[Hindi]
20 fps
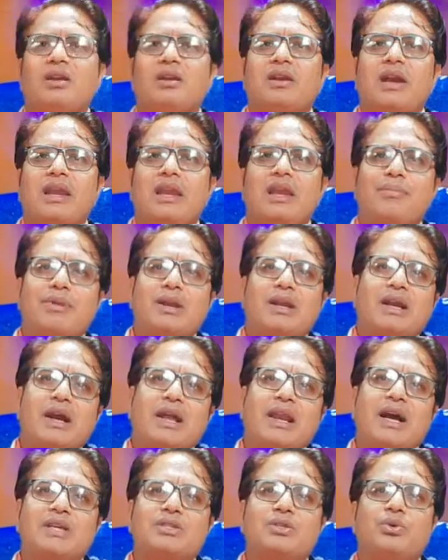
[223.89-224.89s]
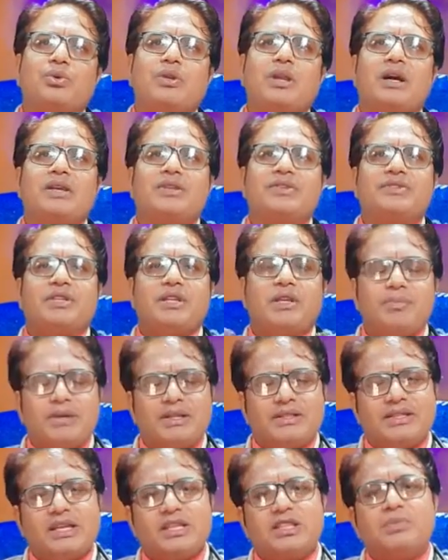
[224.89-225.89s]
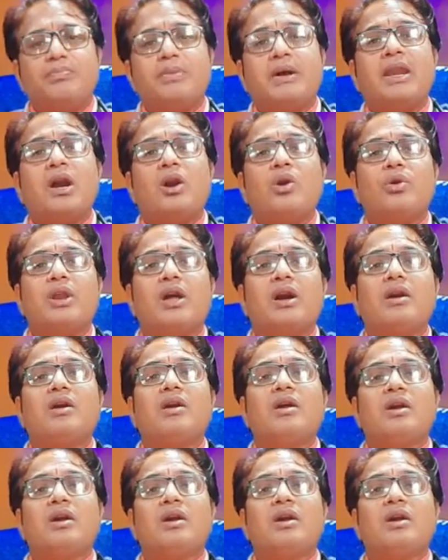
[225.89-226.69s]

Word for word: गले में खराश होना सिर में दर्द बना होना